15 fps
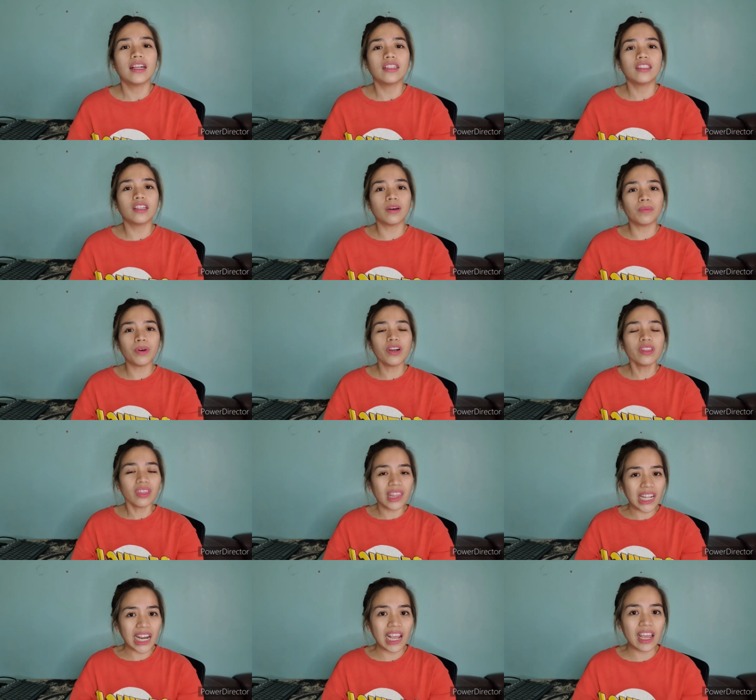Number
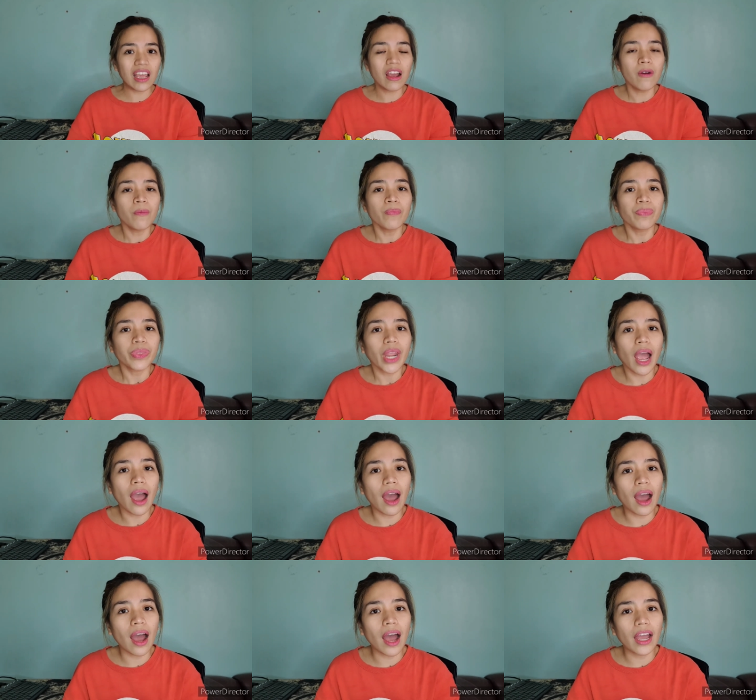three,
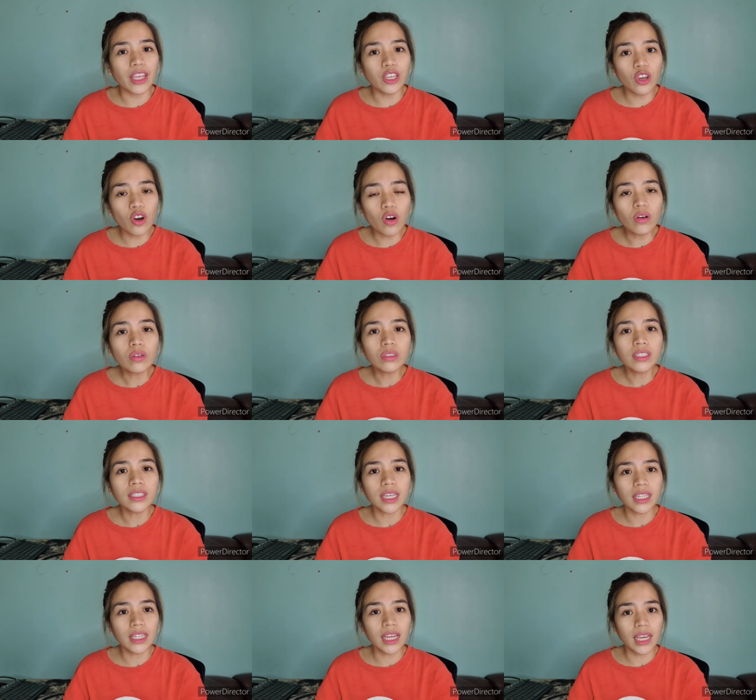uh, yung
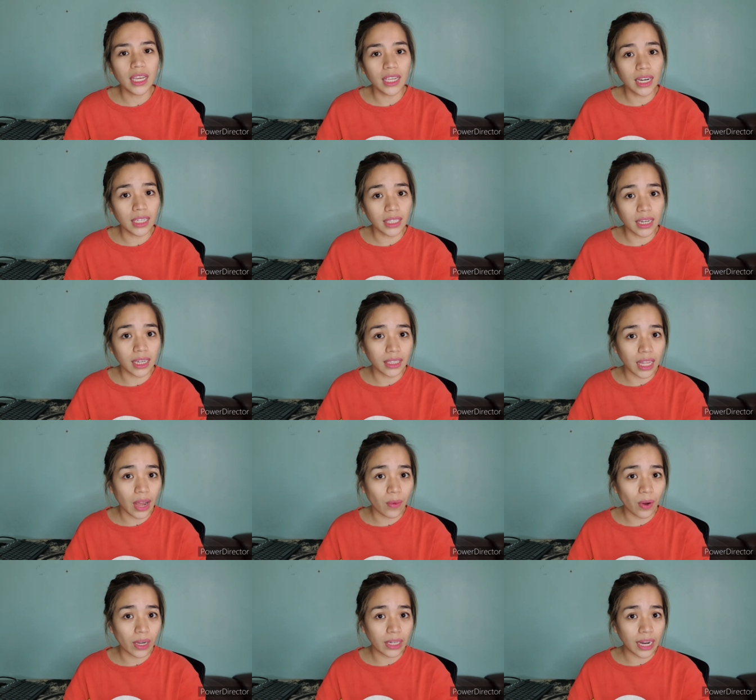CDE na
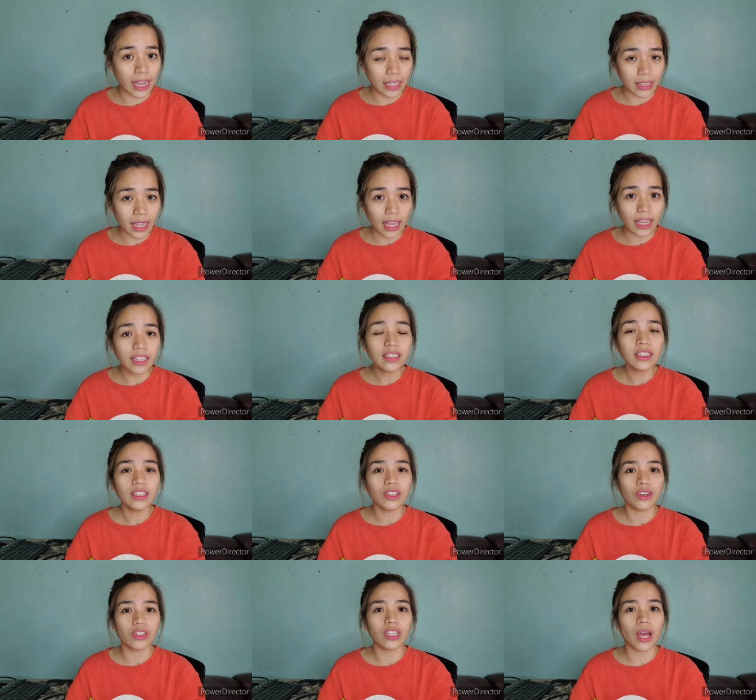tinatawag natin,
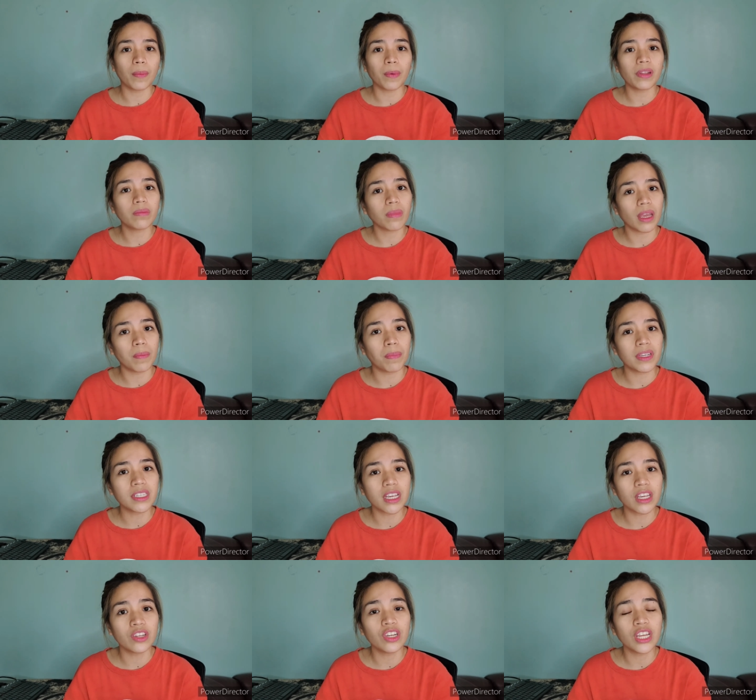Yun, dapat
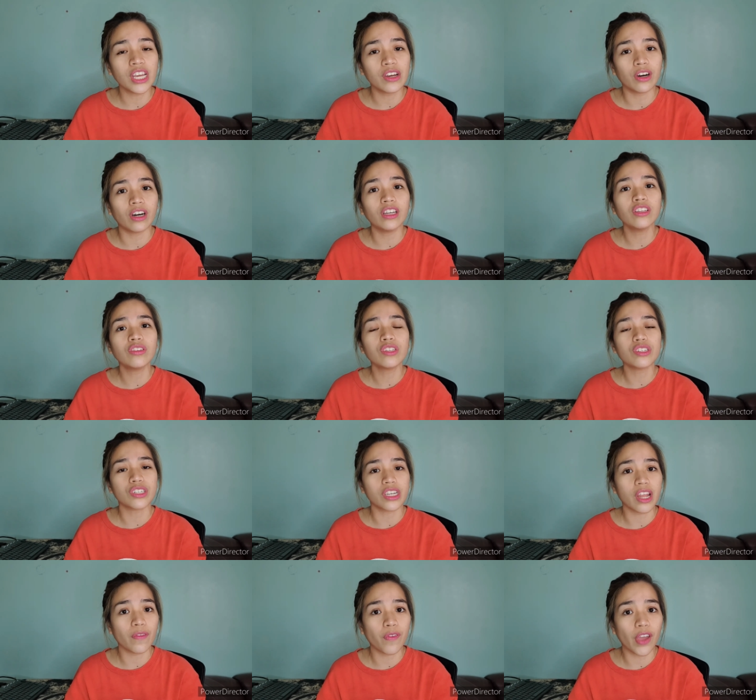maipasa nyo na yon yung
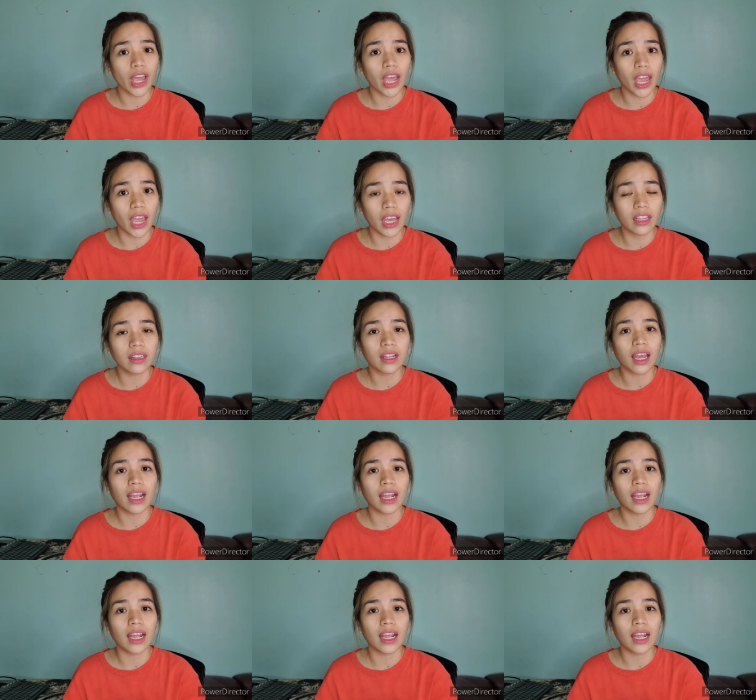certificate.